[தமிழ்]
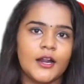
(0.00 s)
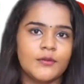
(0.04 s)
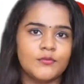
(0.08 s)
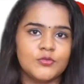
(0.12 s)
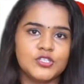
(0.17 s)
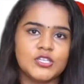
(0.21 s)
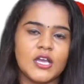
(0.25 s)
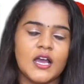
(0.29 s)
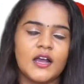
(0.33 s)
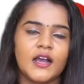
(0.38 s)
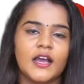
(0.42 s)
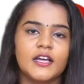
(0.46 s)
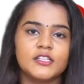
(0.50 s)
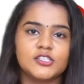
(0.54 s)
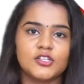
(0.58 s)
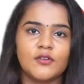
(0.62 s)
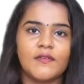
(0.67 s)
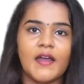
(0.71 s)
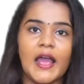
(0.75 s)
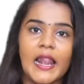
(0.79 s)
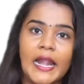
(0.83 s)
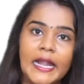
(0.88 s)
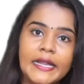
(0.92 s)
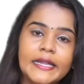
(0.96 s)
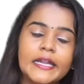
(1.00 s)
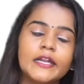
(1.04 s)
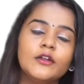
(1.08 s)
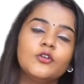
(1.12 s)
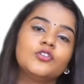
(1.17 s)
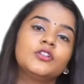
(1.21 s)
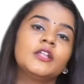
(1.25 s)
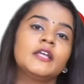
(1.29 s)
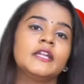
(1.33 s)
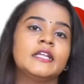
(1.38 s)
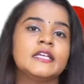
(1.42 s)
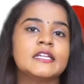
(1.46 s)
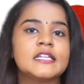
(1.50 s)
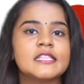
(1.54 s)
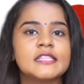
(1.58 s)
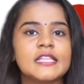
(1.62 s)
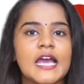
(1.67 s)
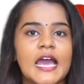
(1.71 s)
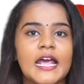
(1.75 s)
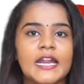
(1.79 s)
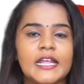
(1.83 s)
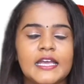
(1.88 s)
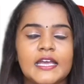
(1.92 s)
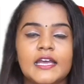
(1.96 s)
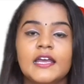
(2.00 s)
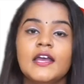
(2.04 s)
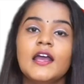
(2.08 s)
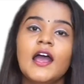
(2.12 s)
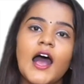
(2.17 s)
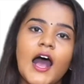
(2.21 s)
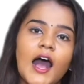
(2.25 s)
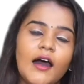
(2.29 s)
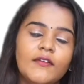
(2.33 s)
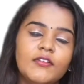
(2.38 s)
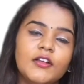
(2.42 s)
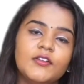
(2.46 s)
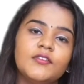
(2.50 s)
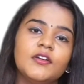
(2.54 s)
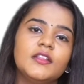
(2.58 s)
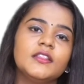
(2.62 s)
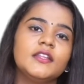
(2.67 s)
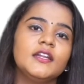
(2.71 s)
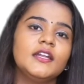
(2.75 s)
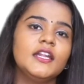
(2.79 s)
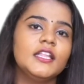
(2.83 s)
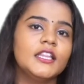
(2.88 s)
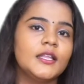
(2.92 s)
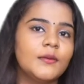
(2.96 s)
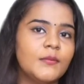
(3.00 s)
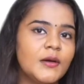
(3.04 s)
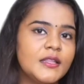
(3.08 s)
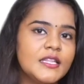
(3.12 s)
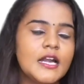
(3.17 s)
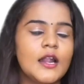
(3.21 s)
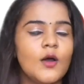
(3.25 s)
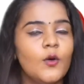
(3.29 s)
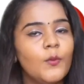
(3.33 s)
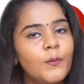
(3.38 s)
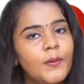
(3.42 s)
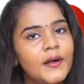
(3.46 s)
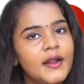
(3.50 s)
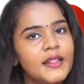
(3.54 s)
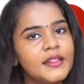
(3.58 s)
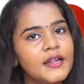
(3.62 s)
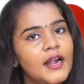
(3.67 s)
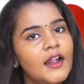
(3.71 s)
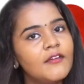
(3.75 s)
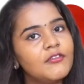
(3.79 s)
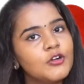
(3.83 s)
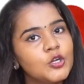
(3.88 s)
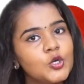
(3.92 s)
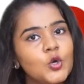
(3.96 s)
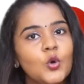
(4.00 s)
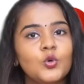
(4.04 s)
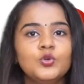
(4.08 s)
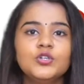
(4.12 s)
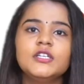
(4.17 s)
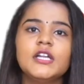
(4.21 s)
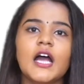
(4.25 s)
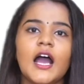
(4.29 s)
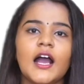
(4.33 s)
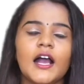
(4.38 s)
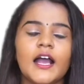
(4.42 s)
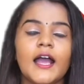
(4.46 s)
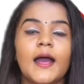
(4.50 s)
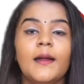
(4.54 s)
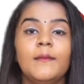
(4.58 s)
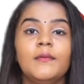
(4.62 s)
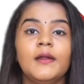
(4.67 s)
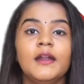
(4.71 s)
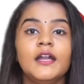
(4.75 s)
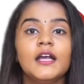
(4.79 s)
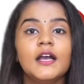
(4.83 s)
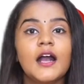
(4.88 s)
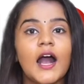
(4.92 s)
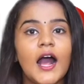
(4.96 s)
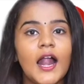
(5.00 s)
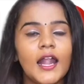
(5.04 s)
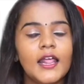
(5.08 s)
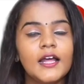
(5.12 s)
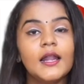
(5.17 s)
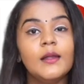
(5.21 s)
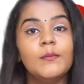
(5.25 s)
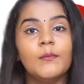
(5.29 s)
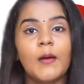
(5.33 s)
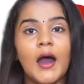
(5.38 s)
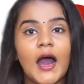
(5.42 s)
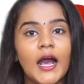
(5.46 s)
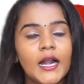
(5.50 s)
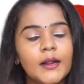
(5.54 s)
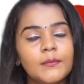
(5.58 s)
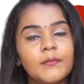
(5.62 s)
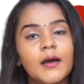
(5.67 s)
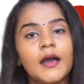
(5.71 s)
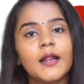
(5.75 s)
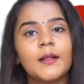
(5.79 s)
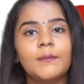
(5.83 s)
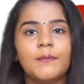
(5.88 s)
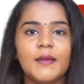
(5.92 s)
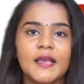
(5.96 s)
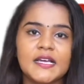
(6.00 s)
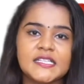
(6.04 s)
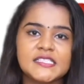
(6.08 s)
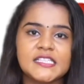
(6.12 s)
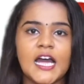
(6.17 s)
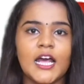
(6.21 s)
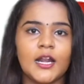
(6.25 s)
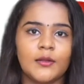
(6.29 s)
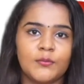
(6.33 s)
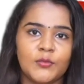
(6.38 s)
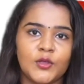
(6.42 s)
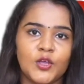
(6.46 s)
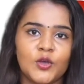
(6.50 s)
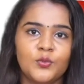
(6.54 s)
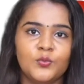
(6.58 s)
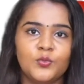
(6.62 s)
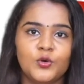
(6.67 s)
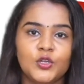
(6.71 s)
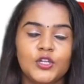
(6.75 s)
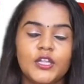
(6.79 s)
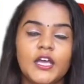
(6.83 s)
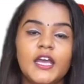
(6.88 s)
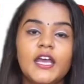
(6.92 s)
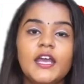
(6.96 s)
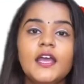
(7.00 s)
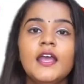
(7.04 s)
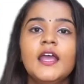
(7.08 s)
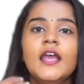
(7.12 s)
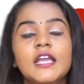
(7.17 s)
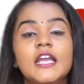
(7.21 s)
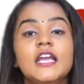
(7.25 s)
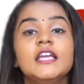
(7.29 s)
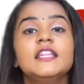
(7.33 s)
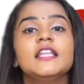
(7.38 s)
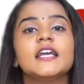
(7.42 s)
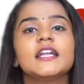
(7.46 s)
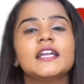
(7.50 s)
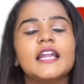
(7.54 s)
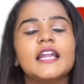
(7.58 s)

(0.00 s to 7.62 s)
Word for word: ஆரம்பிச்சாங்க ஸோ வேலண்டைன் ஒருத்தர் இருந்தாரு அவர் வந்துட்டு இந்த மாதிரி லவ் பண்ணதால அவர் கொண்டுட்டாங்க அப்படின்னு காலங்கள் மாற மாற பேச ஆரம்பிக்கும் போது இந்த